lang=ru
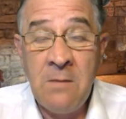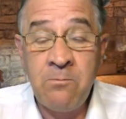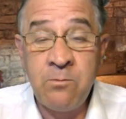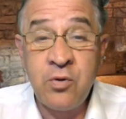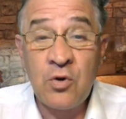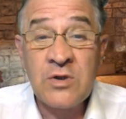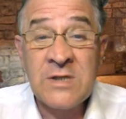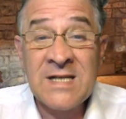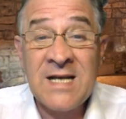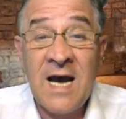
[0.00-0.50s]

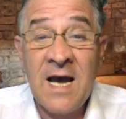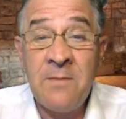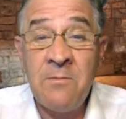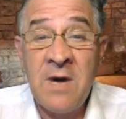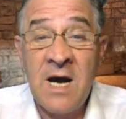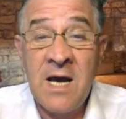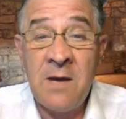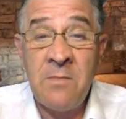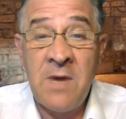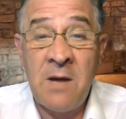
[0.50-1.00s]
пускай
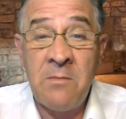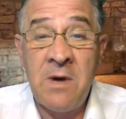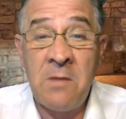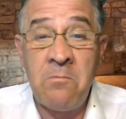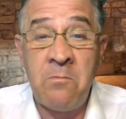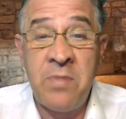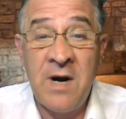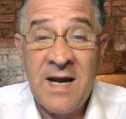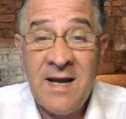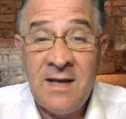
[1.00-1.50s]
моя мама
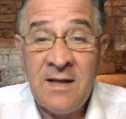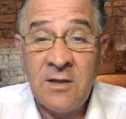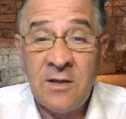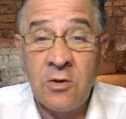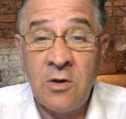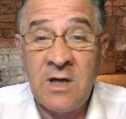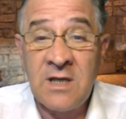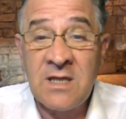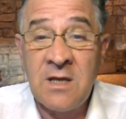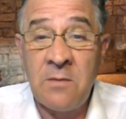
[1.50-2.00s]
Б,
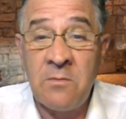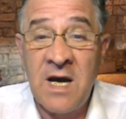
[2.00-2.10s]
но это